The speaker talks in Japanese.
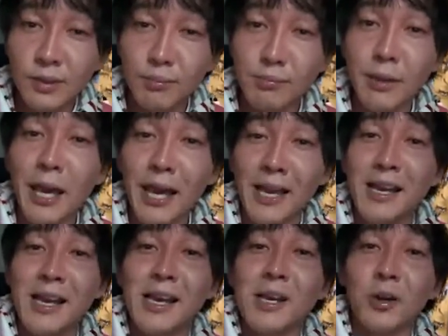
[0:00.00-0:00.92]
ね
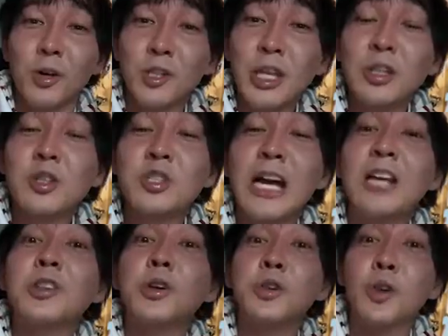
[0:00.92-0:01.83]
これちゃんとちゃ
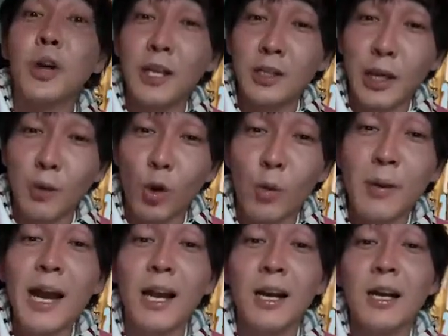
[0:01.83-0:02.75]
んと言っとかないとダメ。お
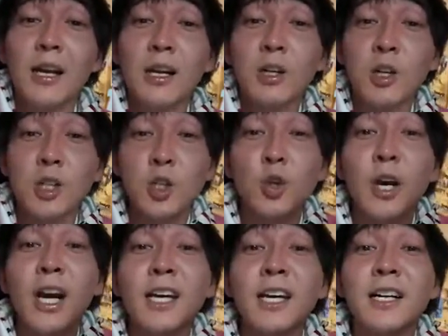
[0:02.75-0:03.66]
前ら、
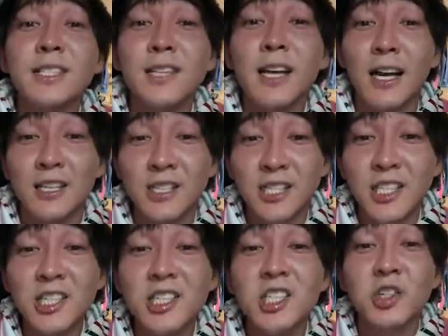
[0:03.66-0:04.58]
クソガキがさ、
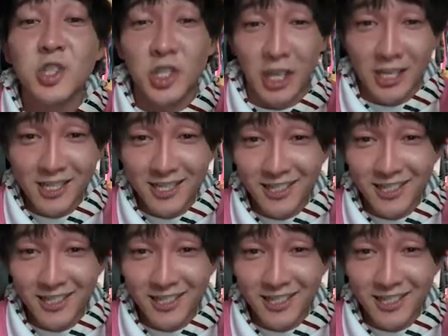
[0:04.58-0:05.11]
信じるじゃん。